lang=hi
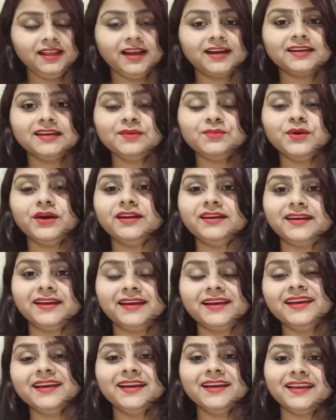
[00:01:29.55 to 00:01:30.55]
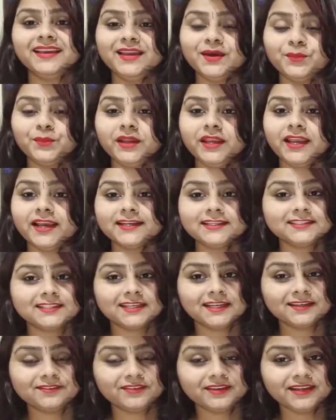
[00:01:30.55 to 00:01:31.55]
अगला पॉइंट है कि अपनी एक्स
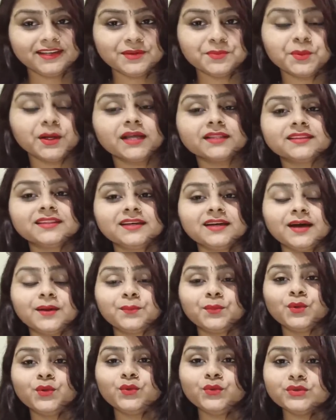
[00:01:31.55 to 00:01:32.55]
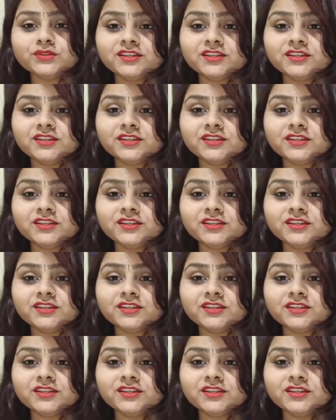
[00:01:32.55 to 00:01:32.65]
गर्लफ्रेंड की बात ना आपको